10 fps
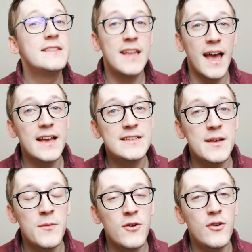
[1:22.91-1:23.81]
Très
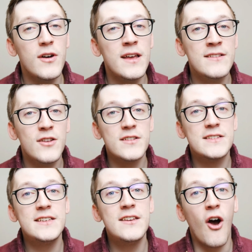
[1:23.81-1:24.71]
récemment est
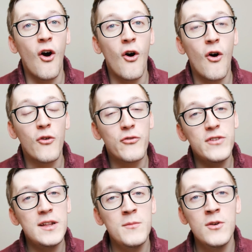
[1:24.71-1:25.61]
sorti en
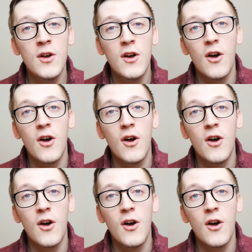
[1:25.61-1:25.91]
film